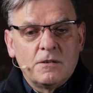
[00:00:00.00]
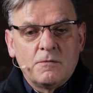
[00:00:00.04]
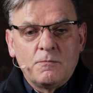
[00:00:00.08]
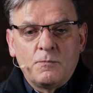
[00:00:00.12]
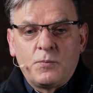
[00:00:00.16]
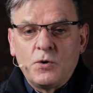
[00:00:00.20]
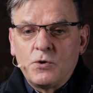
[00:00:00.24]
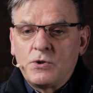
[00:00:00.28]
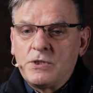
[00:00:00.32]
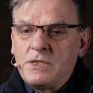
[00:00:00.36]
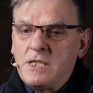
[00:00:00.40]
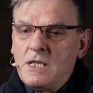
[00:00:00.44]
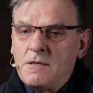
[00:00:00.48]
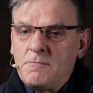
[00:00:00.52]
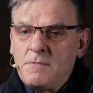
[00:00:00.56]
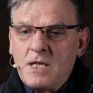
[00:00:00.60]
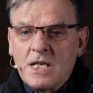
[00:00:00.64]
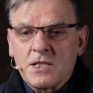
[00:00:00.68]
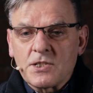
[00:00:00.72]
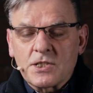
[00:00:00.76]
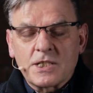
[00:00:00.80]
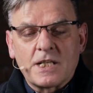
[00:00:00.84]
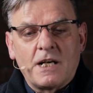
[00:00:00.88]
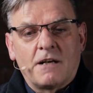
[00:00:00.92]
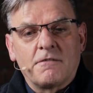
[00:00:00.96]
Bóg nie
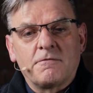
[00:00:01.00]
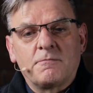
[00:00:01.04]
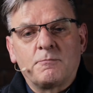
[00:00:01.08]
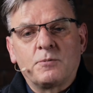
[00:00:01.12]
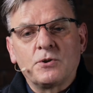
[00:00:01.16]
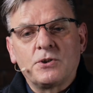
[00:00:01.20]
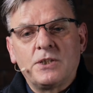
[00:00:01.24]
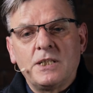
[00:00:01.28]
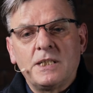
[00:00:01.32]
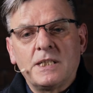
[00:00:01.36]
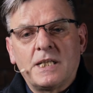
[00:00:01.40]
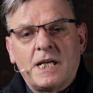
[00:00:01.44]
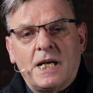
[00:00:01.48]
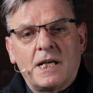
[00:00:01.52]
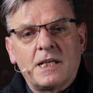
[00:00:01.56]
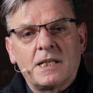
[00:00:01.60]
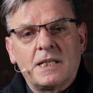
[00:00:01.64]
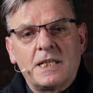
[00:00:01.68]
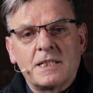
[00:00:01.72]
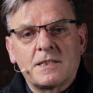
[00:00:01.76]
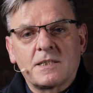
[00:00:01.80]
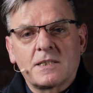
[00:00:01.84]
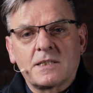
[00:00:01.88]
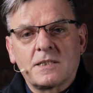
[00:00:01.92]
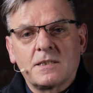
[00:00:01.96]
mieszka w budynkach y,
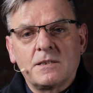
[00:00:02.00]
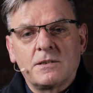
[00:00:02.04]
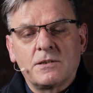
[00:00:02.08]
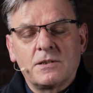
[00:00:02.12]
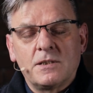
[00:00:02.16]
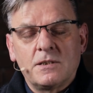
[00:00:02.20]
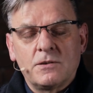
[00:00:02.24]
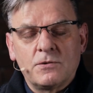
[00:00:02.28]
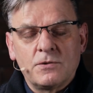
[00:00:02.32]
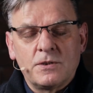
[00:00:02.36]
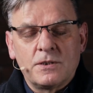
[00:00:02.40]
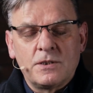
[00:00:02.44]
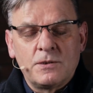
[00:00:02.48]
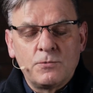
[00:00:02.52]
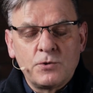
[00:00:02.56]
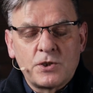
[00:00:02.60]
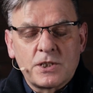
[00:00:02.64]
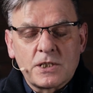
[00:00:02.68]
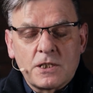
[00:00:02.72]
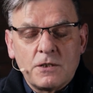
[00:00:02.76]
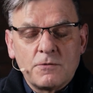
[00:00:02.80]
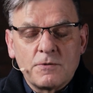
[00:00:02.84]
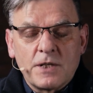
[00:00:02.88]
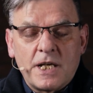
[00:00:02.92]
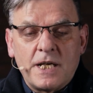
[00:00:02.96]

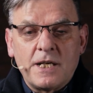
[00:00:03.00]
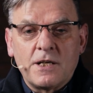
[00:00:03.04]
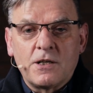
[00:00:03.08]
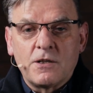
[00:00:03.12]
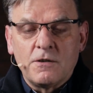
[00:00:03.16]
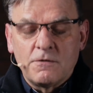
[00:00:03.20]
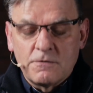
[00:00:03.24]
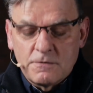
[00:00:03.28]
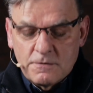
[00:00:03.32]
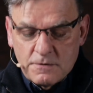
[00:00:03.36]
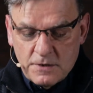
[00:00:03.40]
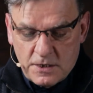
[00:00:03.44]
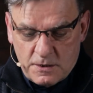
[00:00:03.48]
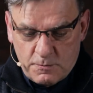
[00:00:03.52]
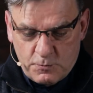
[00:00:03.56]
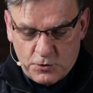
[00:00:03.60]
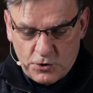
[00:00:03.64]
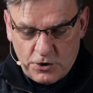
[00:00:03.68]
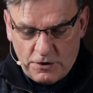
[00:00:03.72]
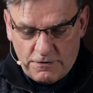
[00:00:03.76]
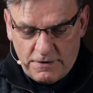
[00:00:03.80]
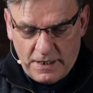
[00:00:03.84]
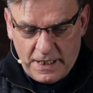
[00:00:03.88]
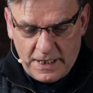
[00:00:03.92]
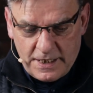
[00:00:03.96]
ludzką ręką
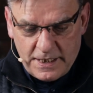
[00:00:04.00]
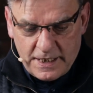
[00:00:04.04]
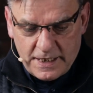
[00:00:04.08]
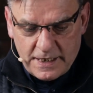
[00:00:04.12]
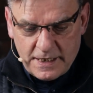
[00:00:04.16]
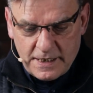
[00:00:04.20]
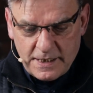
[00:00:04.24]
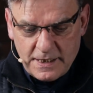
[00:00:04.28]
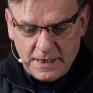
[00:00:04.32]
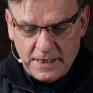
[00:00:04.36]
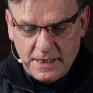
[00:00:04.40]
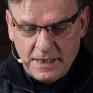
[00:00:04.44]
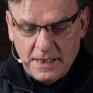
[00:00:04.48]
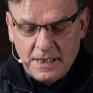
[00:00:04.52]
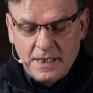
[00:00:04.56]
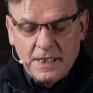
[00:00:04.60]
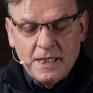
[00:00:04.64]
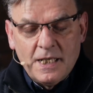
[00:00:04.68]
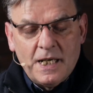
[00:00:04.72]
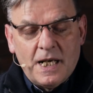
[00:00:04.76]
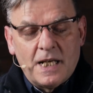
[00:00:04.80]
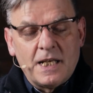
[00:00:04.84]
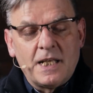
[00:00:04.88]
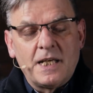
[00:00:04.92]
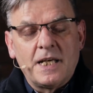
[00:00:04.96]
zbudowanych,
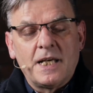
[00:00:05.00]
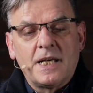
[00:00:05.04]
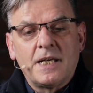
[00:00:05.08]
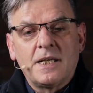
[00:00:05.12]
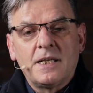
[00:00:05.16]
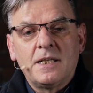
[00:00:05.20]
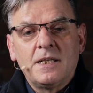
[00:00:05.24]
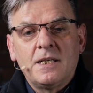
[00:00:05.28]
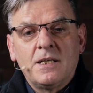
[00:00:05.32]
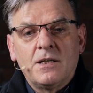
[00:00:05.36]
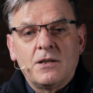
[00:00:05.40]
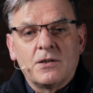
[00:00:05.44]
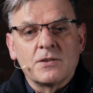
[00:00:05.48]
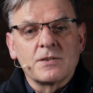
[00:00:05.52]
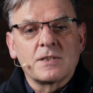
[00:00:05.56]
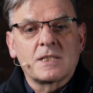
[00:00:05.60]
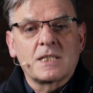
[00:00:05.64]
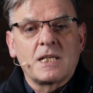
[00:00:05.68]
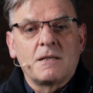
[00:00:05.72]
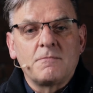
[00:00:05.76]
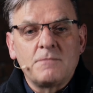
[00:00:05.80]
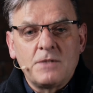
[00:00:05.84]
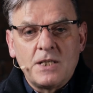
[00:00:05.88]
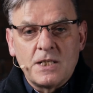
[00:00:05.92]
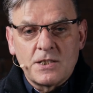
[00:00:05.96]
ale On
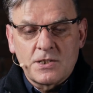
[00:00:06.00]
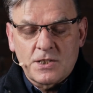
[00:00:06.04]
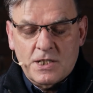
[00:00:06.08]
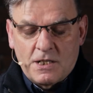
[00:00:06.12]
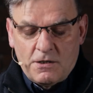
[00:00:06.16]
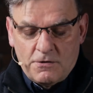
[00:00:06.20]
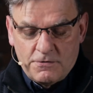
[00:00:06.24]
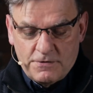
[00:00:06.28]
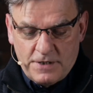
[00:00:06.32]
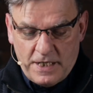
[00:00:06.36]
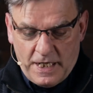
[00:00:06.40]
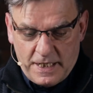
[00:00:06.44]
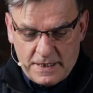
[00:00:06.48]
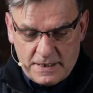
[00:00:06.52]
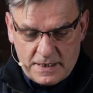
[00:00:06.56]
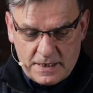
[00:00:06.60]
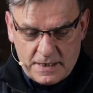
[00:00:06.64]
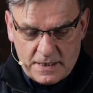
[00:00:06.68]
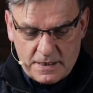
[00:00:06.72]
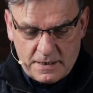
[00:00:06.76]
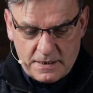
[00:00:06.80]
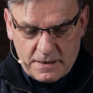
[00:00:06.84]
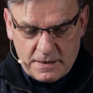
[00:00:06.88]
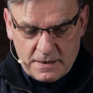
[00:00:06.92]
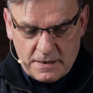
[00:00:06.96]
zamieszkał w
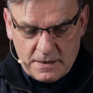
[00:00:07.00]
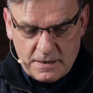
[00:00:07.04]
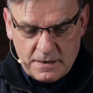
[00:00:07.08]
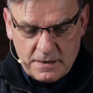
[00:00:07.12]
nas.